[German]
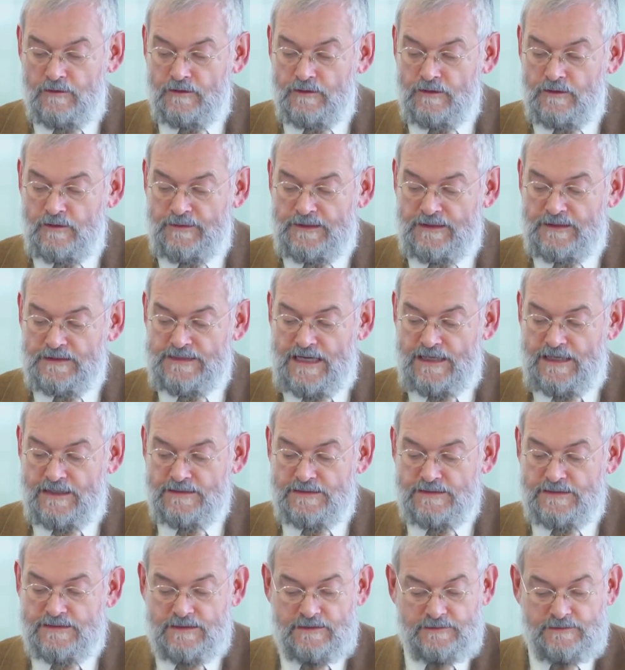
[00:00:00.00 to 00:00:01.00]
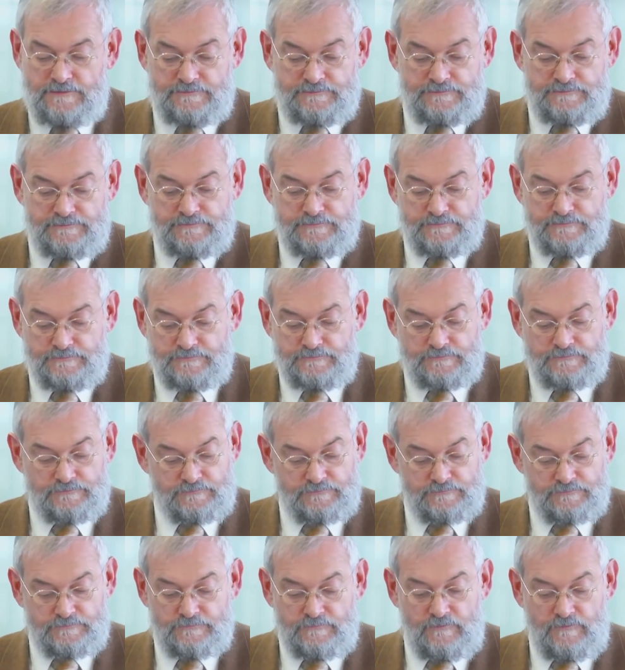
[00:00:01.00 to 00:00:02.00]
Kapitel 6,
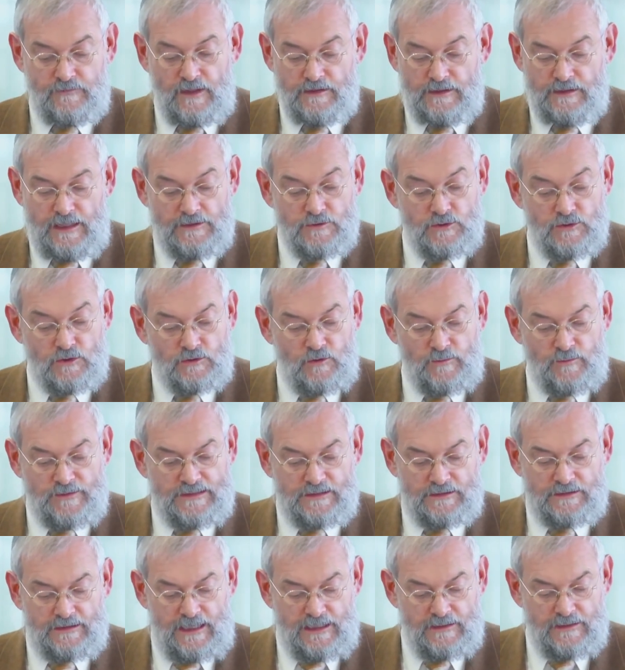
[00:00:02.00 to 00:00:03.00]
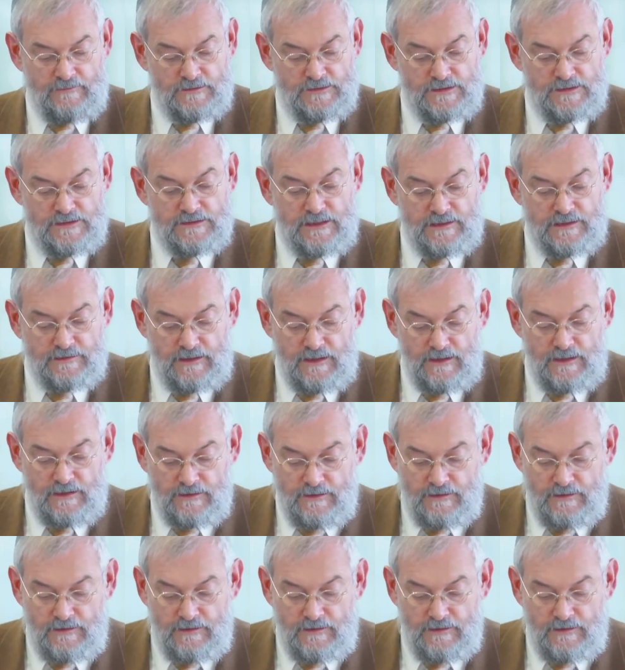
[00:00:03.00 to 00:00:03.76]
nein, schon Kapitel 3 muss es sein.